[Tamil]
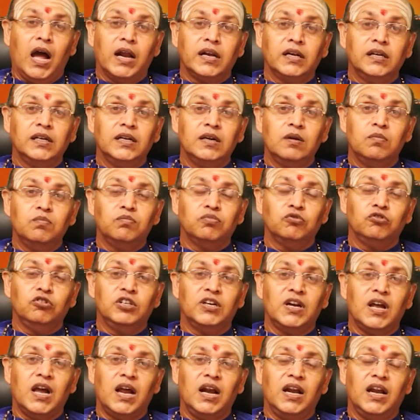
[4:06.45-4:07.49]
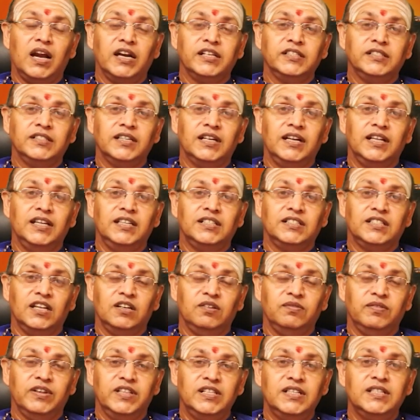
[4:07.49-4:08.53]
அருகம்புள்ளினால் அர்ச்சனை
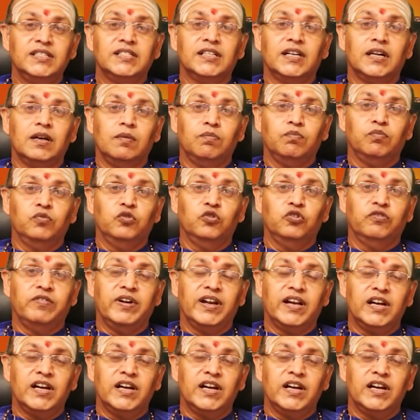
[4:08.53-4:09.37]
செய்வது சிறப்பு